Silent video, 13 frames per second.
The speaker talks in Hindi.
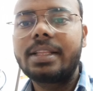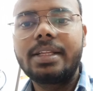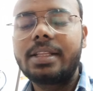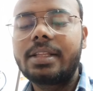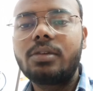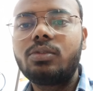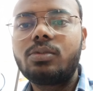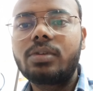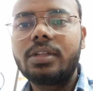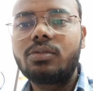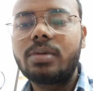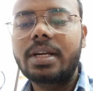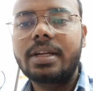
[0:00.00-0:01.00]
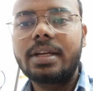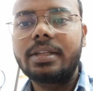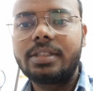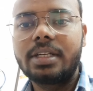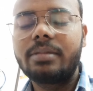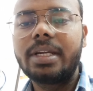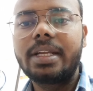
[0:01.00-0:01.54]
के दे देते हैं जो कि तुम्हारा
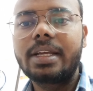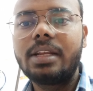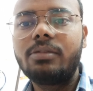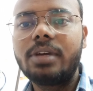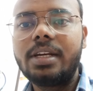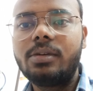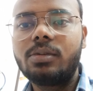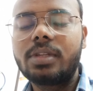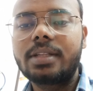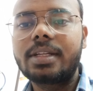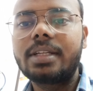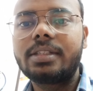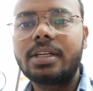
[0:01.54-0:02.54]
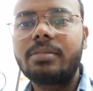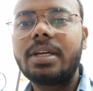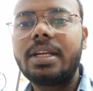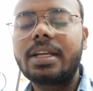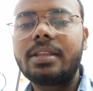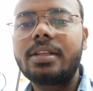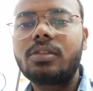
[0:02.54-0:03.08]
छः महीने के लिए वैलिड होता है शायद छः
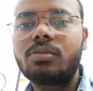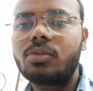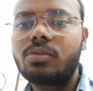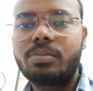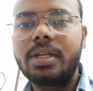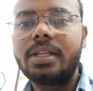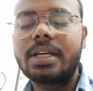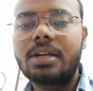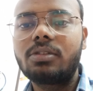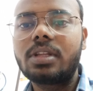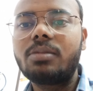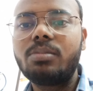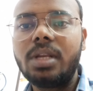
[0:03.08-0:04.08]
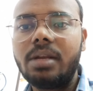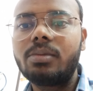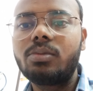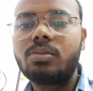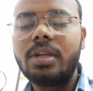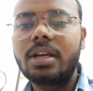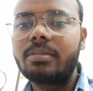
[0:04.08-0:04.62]
महीने के अंदर तुमको फिर जाना होता है मिनिमम
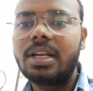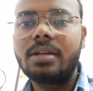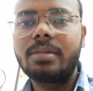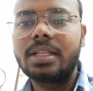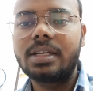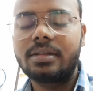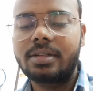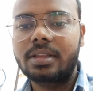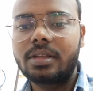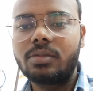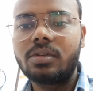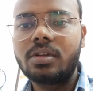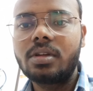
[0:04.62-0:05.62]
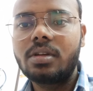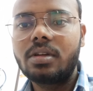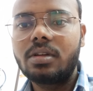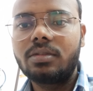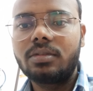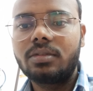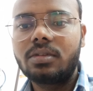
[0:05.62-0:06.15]
तुम एक महीने बाद जा सकते हो
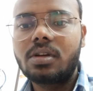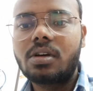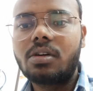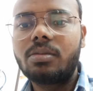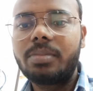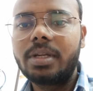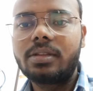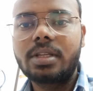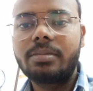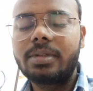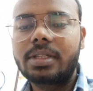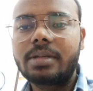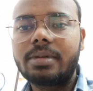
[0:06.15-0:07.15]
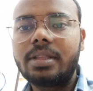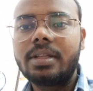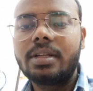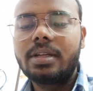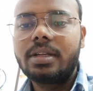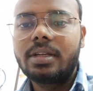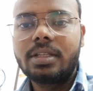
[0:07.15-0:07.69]
और फिर तब इसके बाद
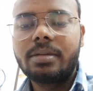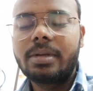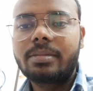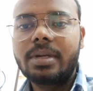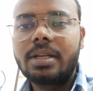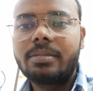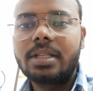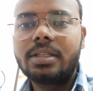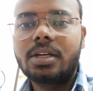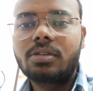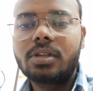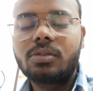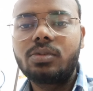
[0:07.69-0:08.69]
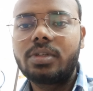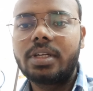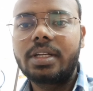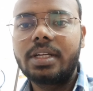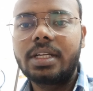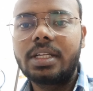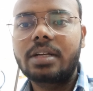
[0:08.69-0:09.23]
जब एक महीने बाद जाओगे तो कुछ
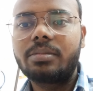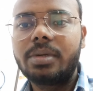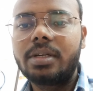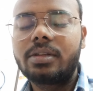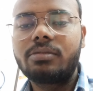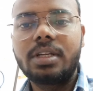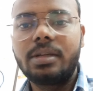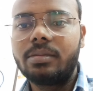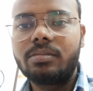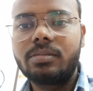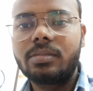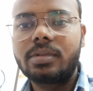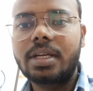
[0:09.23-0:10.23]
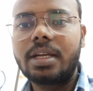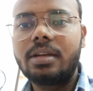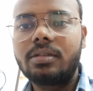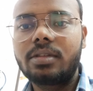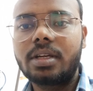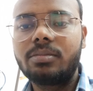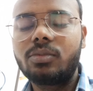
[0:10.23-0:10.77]
नहीं किया जाएगा फिर से वही
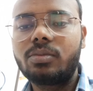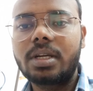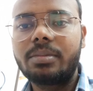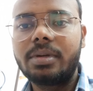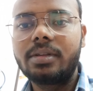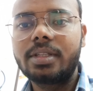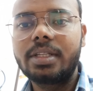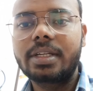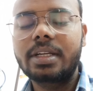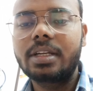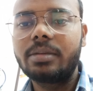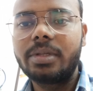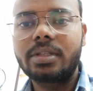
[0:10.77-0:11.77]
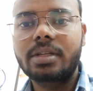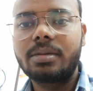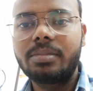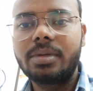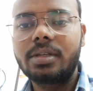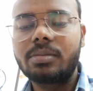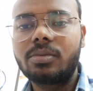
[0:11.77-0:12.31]
साइन थम तुम्हारा फिर से देखेंगे फिर इसके
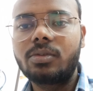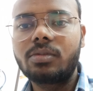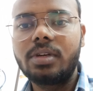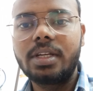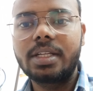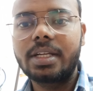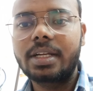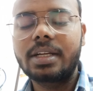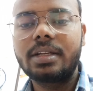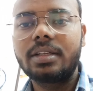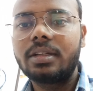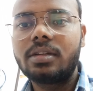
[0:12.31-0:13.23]
बाद फिर से फ़ोटो लिया जाएगा